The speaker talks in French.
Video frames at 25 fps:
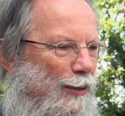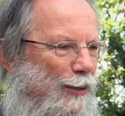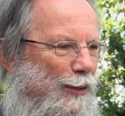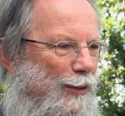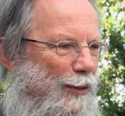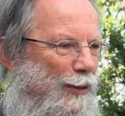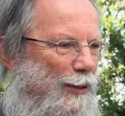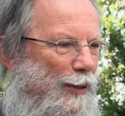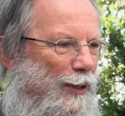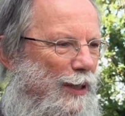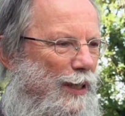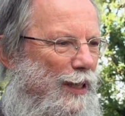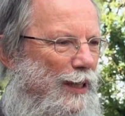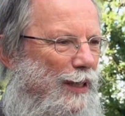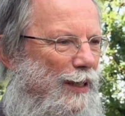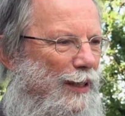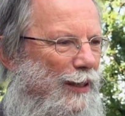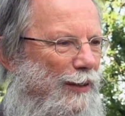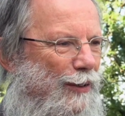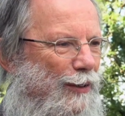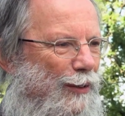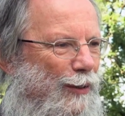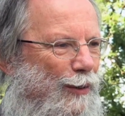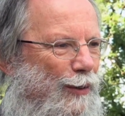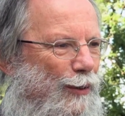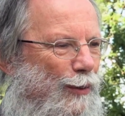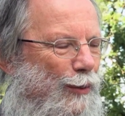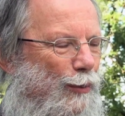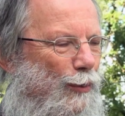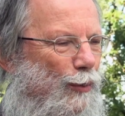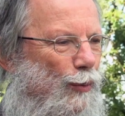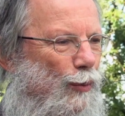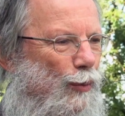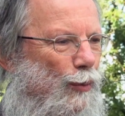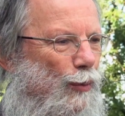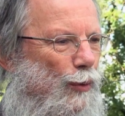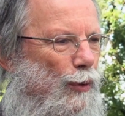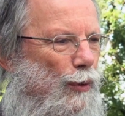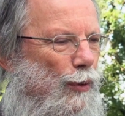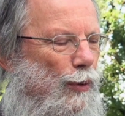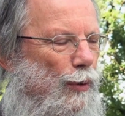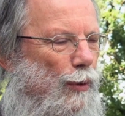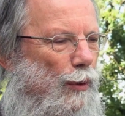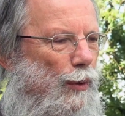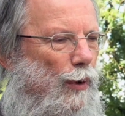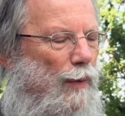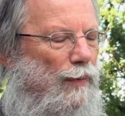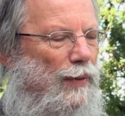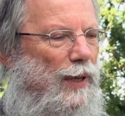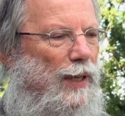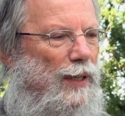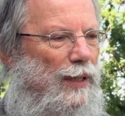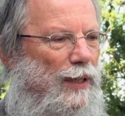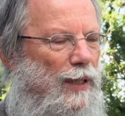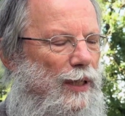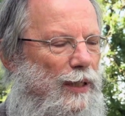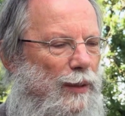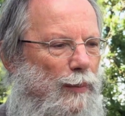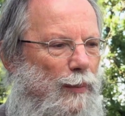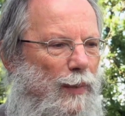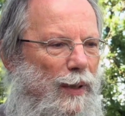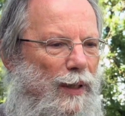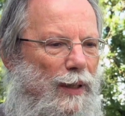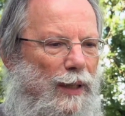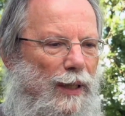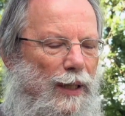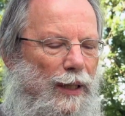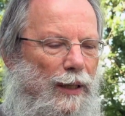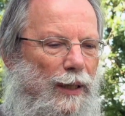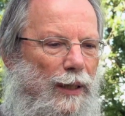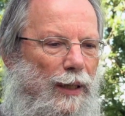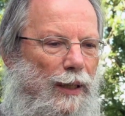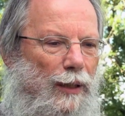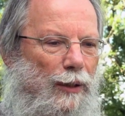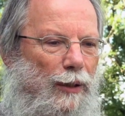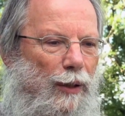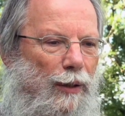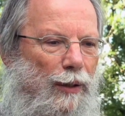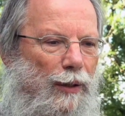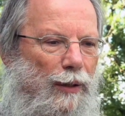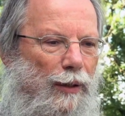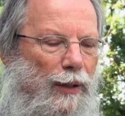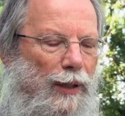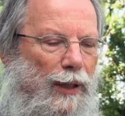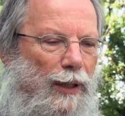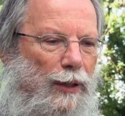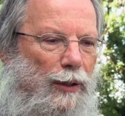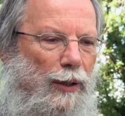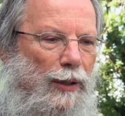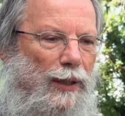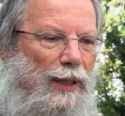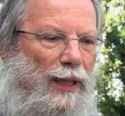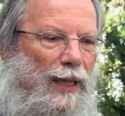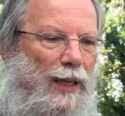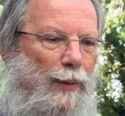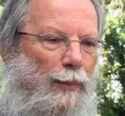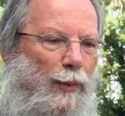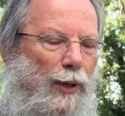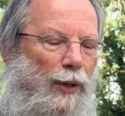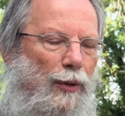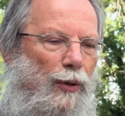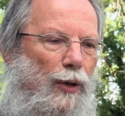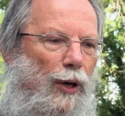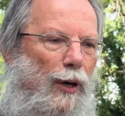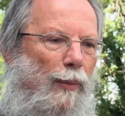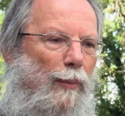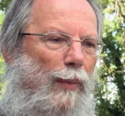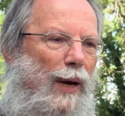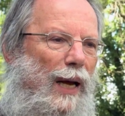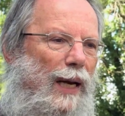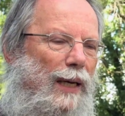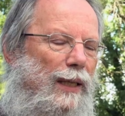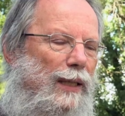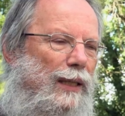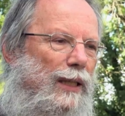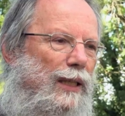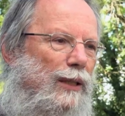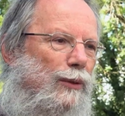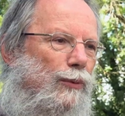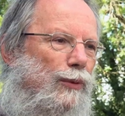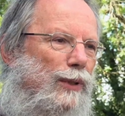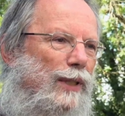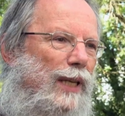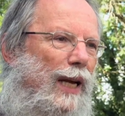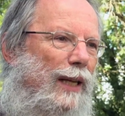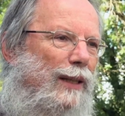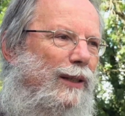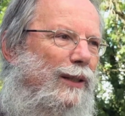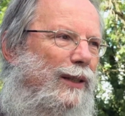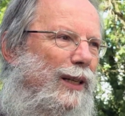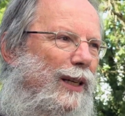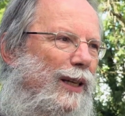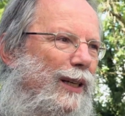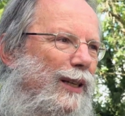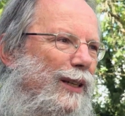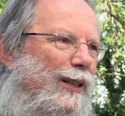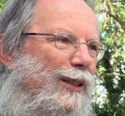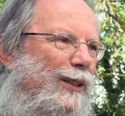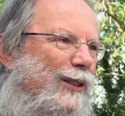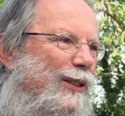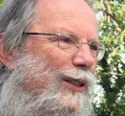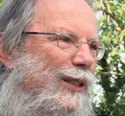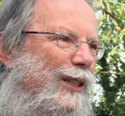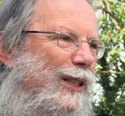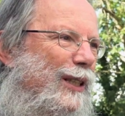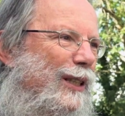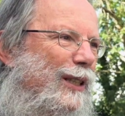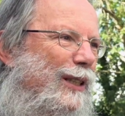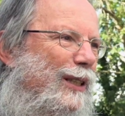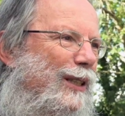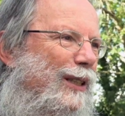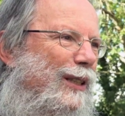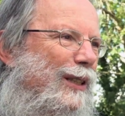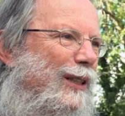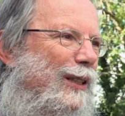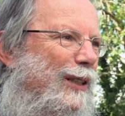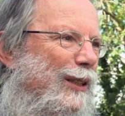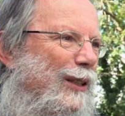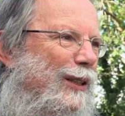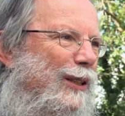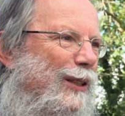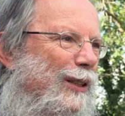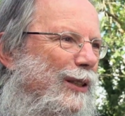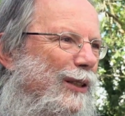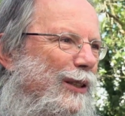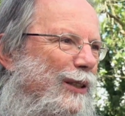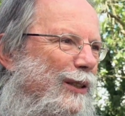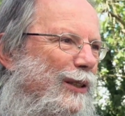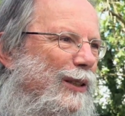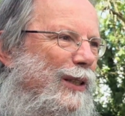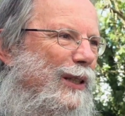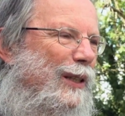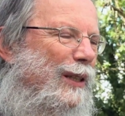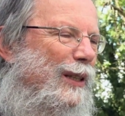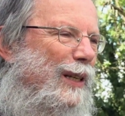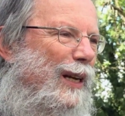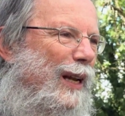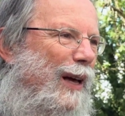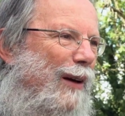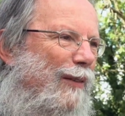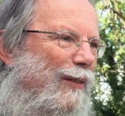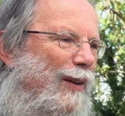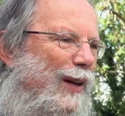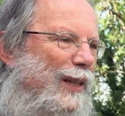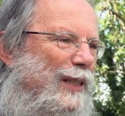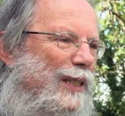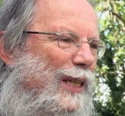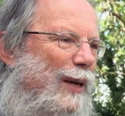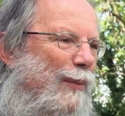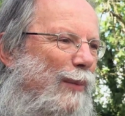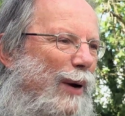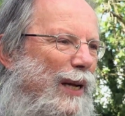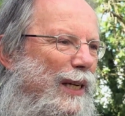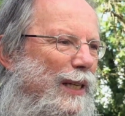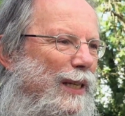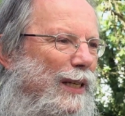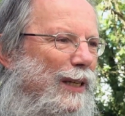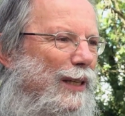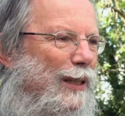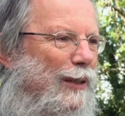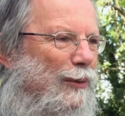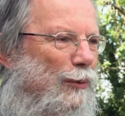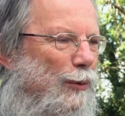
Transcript: Euh, euh, le vieillissement est, est, un, est, un, élément normal qui nous atteint dès, dès la 20e année.